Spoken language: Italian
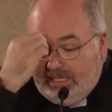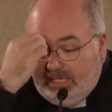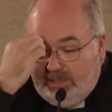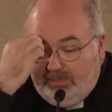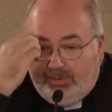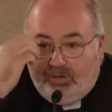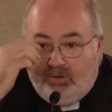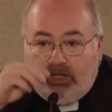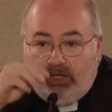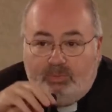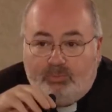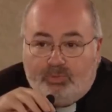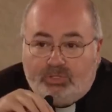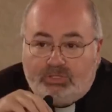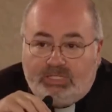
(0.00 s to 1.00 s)
Le parole
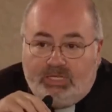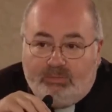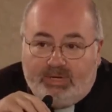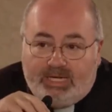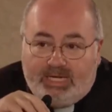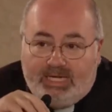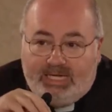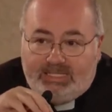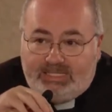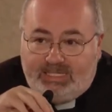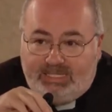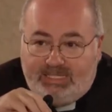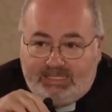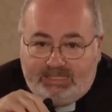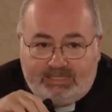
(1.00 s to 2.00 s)
che portiamo a
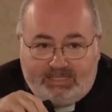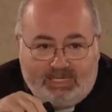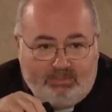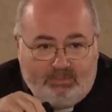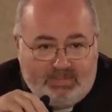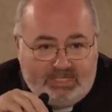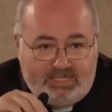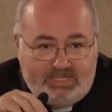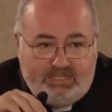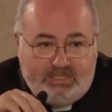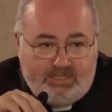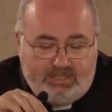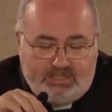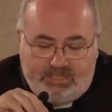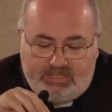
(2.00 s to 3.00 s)
casa, in estrema
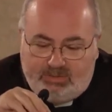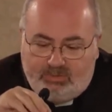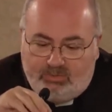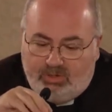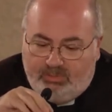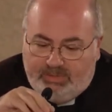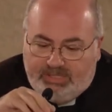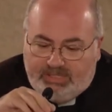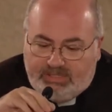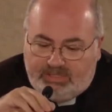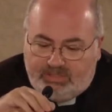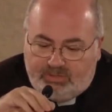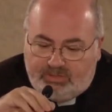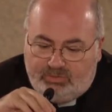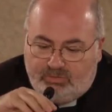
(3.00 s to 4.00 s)
sintesi,
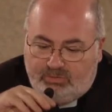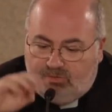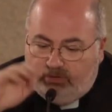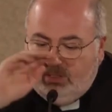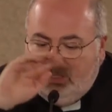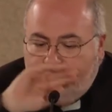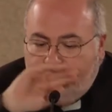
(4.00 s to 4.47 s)
sicuramente sono